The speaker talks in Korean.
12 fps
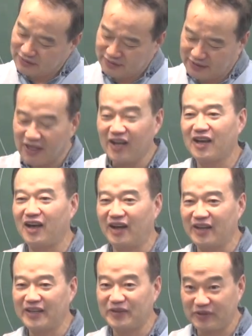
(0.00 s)
제가
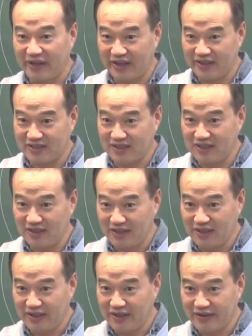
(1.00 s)
항의해도 되겠지.
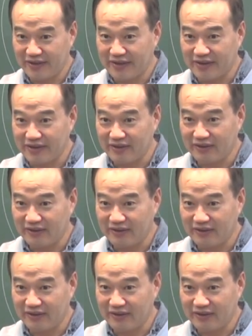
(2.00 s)
예.